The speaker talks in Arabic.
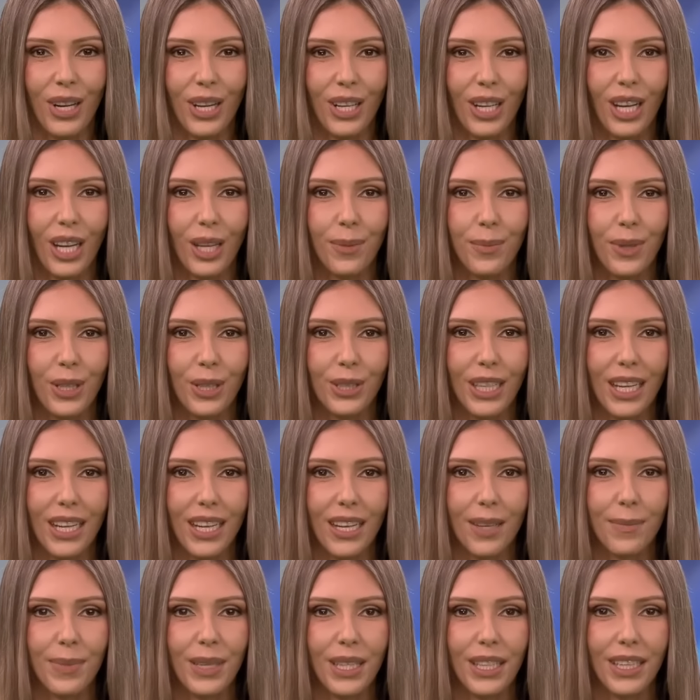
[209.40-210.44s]
وارحب
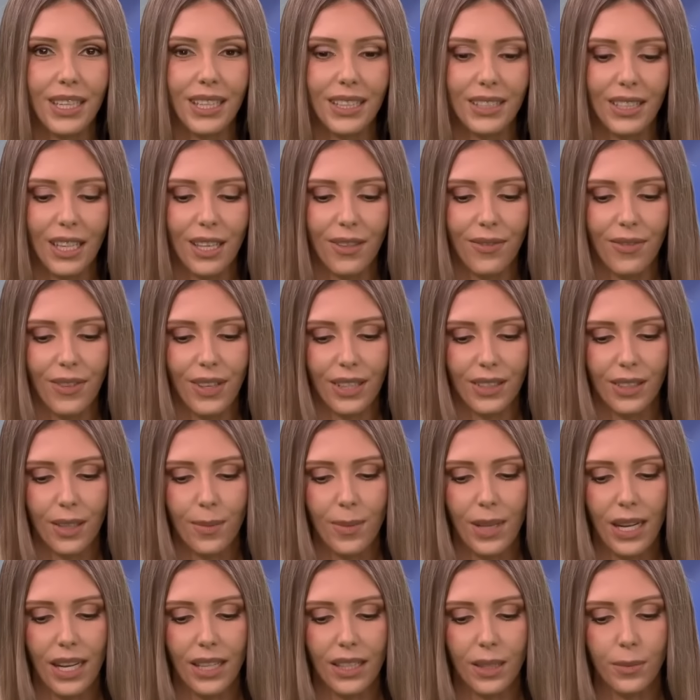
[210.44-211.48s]
هنا بضيفي
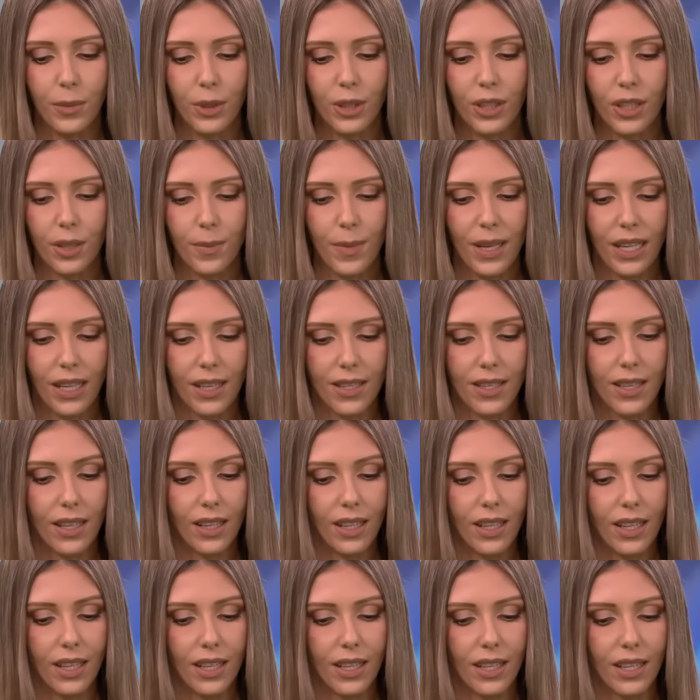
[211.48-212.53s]
ينضم الينا مدير
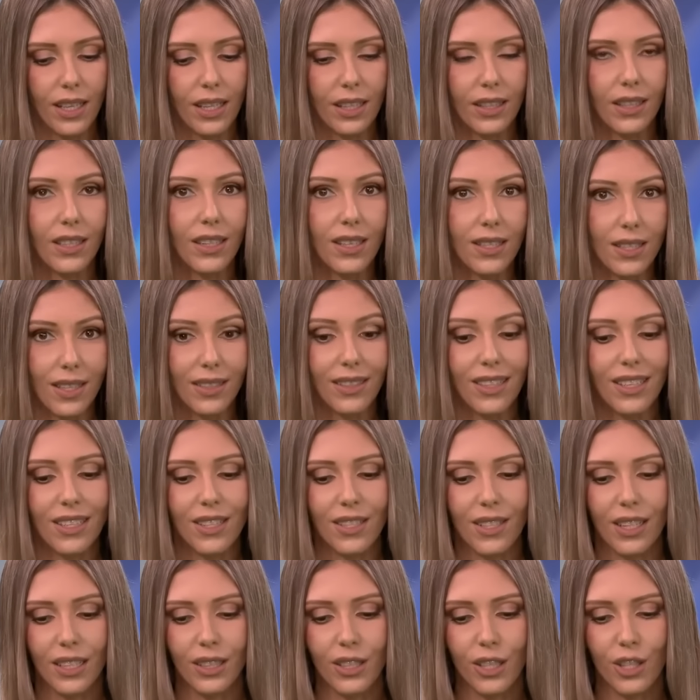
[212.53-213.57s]
مركز القاهره
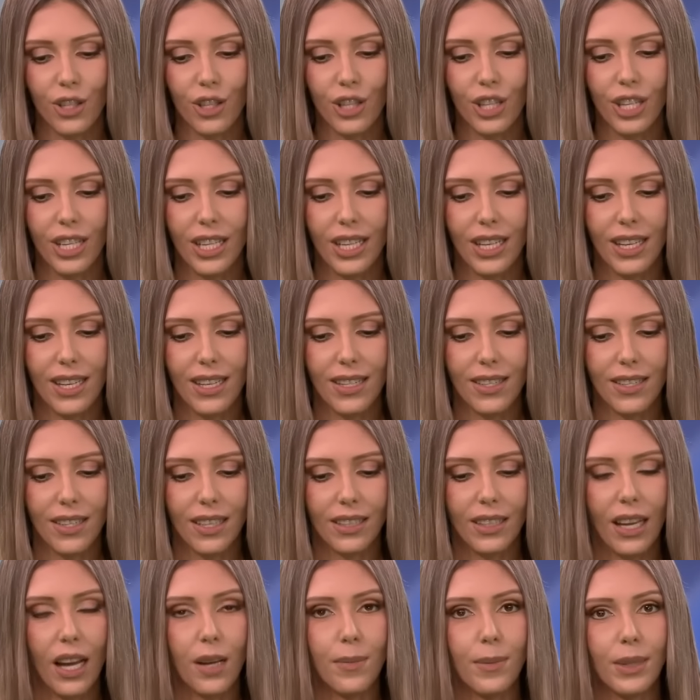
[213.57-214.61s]
للدراسات
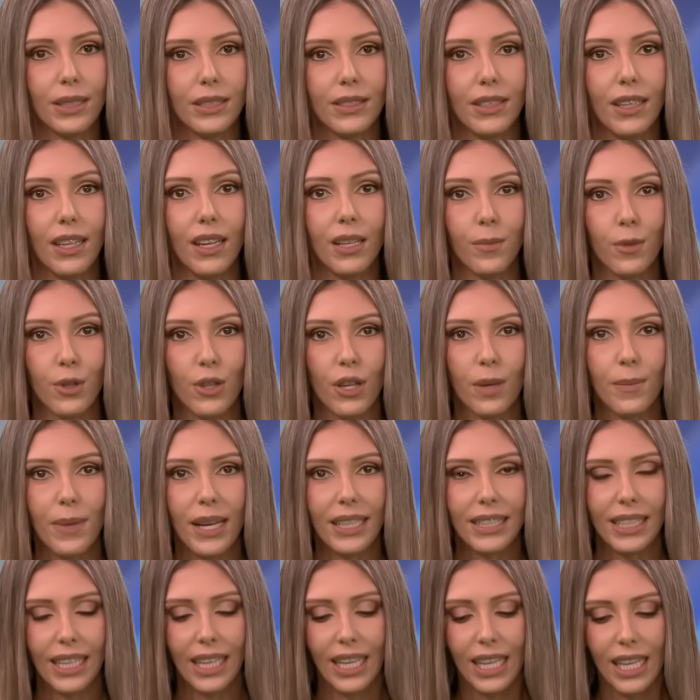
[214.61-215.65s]
الاستراتيجيه سيد احمد
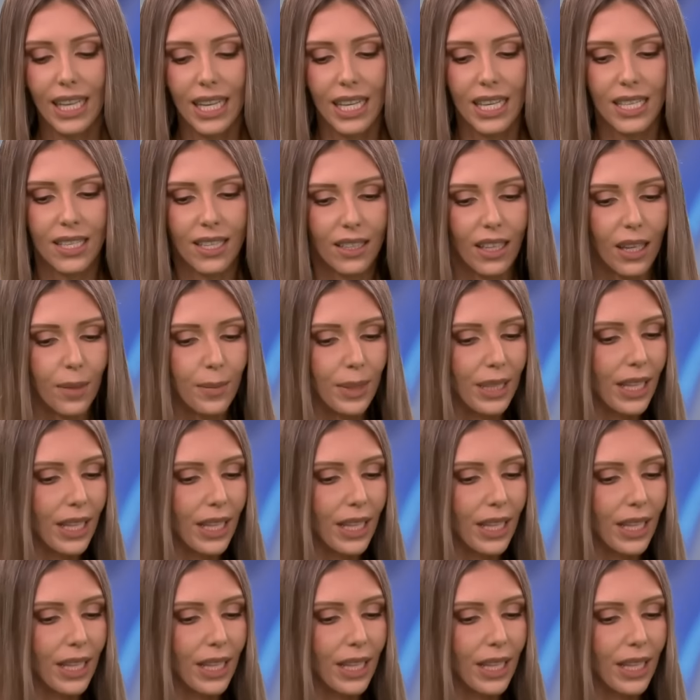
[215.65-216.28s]
المسلماني. سيد